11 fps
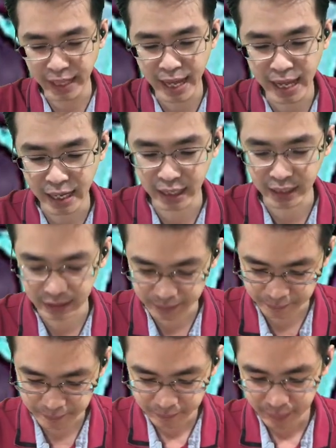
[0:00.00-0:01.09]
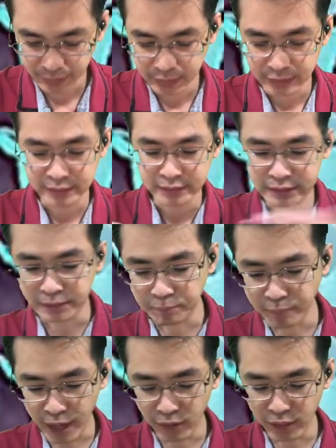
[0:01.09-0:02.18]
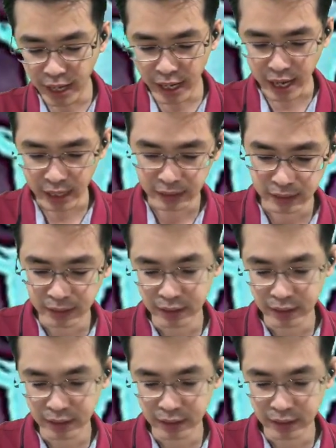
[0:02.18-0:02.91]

bilang. Separuh darah.